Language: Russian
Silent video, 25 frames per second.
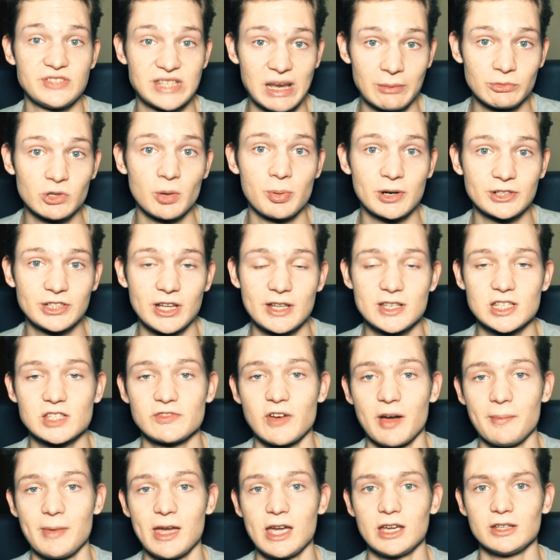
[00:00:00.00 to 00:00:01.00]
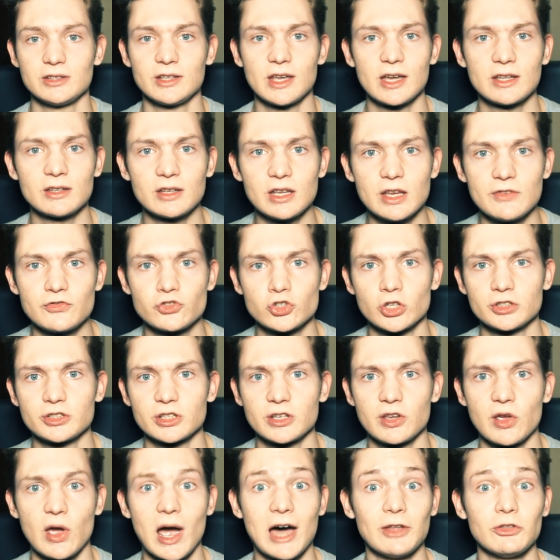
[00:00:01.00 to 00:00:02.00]
Всем добрый день, с вами Айден, и
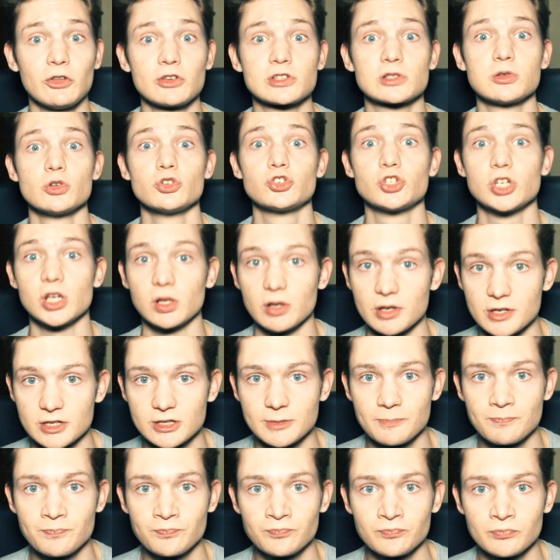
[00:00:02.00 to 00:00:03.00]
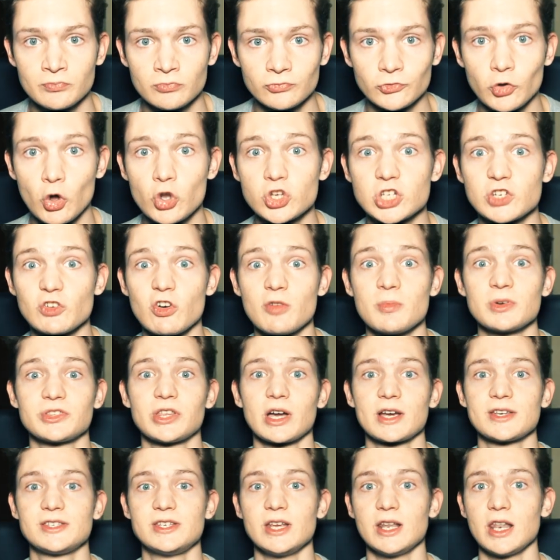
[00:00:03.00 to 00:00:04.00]
все-таки оно случилось. То, чего мы
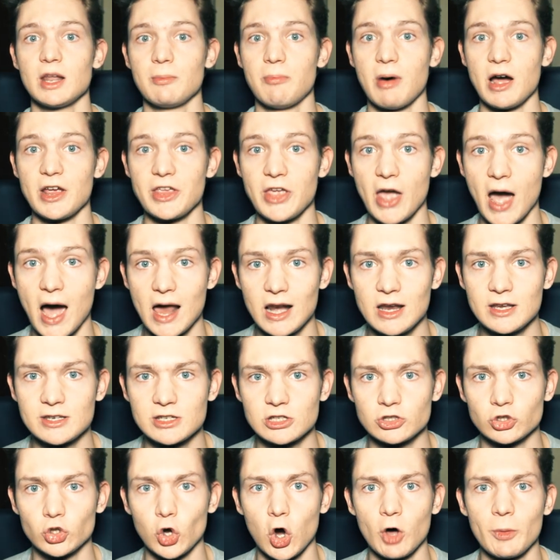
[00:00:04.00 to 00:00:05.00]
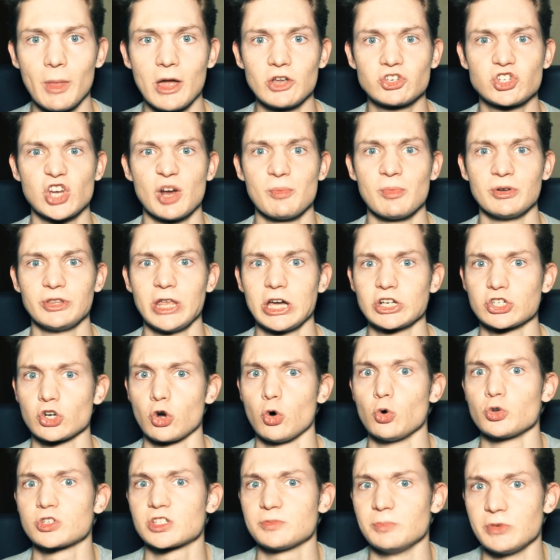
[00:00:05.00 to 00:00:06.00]
так сильно боялись, то, над чем мы даже
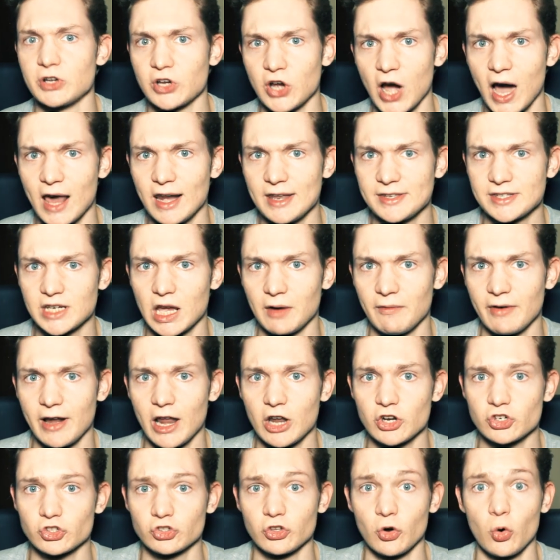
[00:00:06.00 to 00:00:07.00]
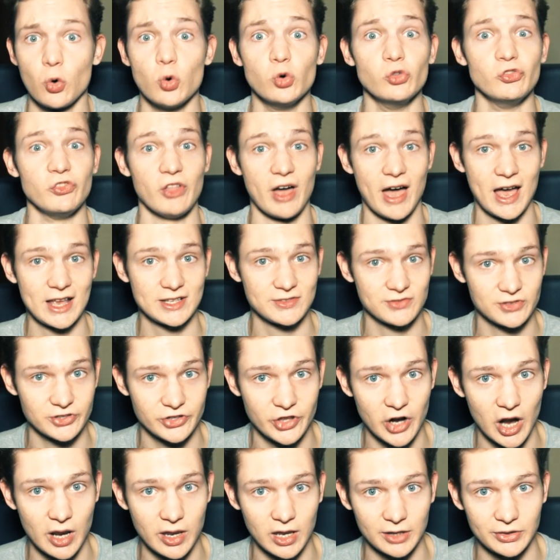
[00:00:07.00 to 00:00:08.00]
усмехались, говоря, что у нас в
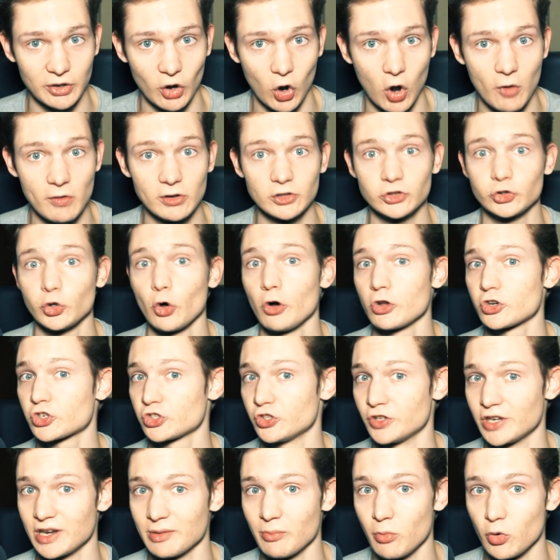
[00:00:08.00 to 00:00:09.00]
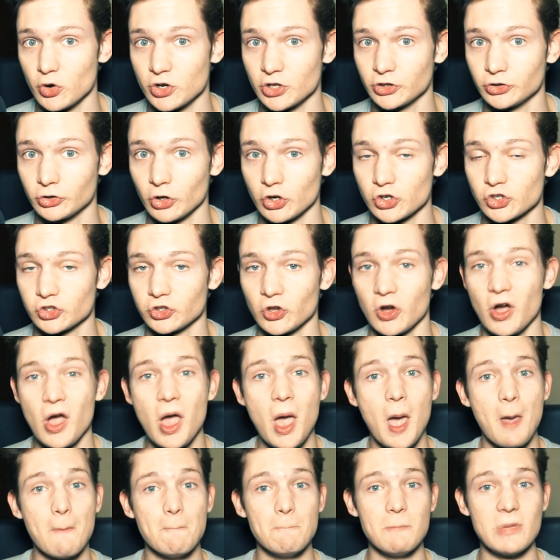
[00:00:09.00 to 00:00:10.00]
стране такого точно не будет. То, что
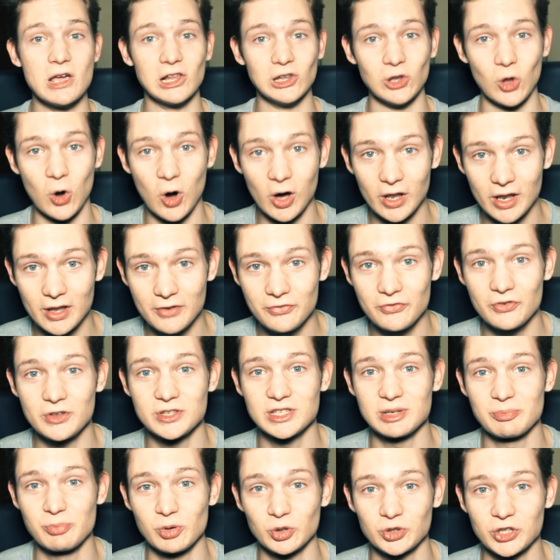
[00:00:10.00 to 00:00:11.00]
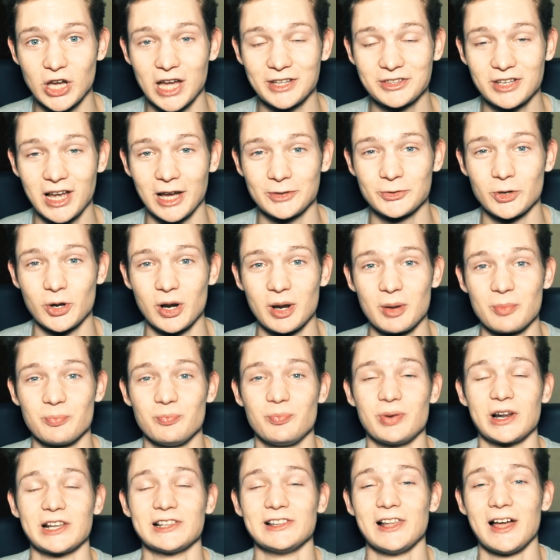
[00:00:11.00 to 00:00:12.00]
Милонов, депутат, который
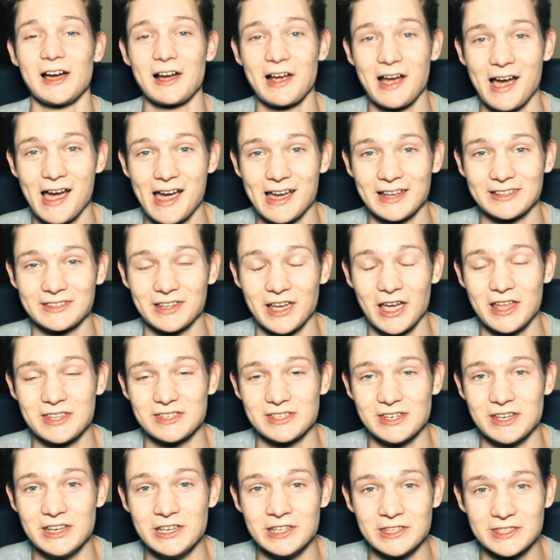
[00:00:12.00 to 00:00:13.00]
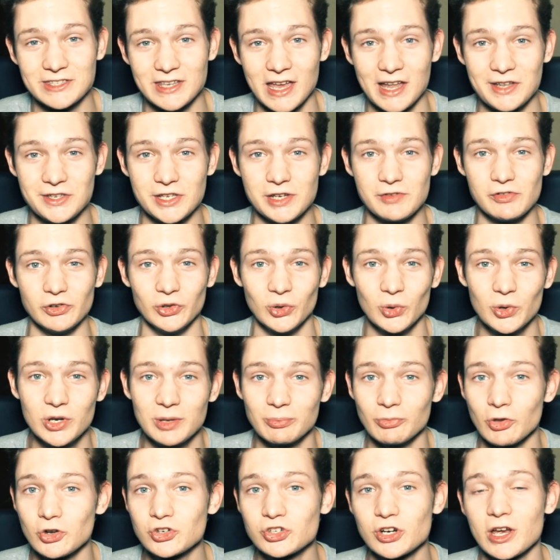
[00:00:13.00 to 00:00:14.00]
предлагает эти инициативы, ну,
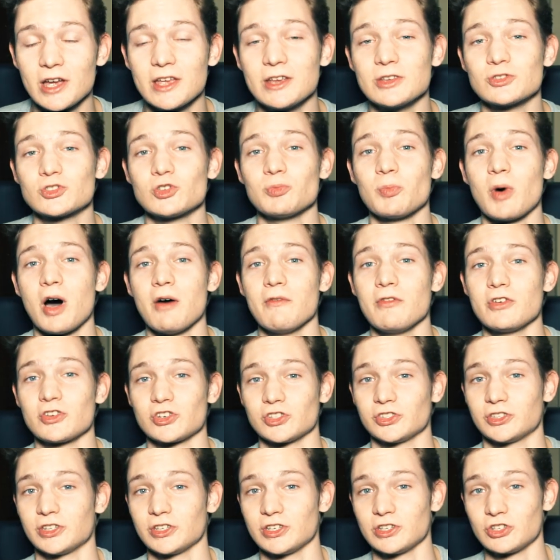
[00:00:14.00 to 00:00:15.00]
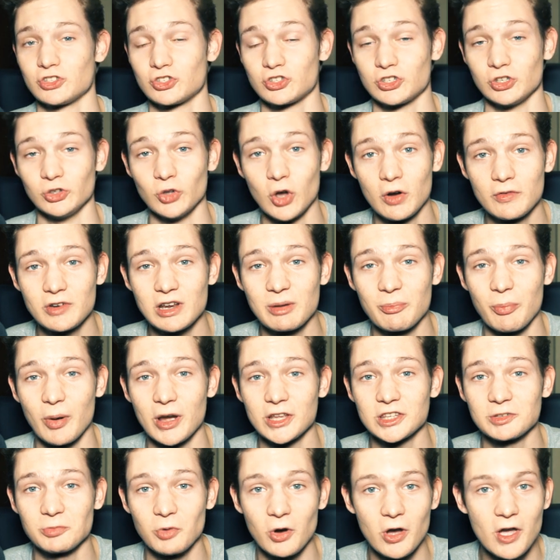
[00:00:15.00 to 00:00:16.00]
немножко из ума выжатый чиновник,
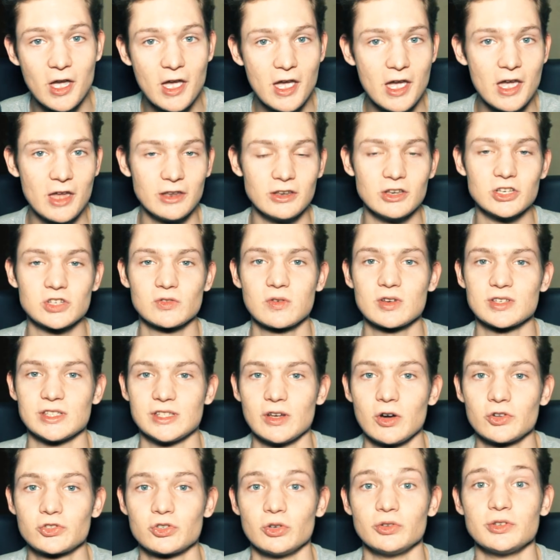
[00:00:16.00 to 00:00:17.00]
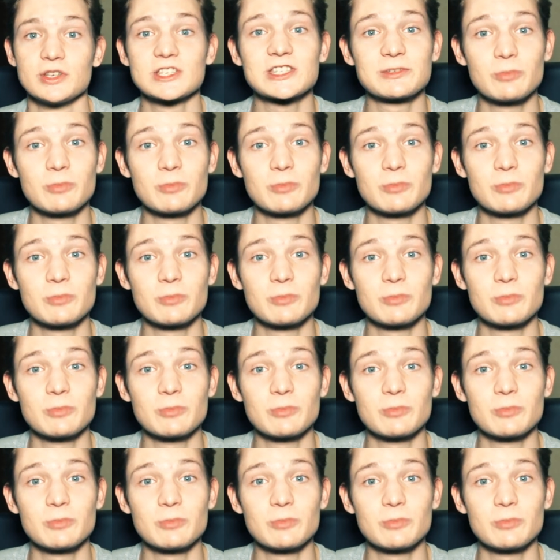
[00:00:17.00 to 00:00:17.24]
поэтому ничего сделать он не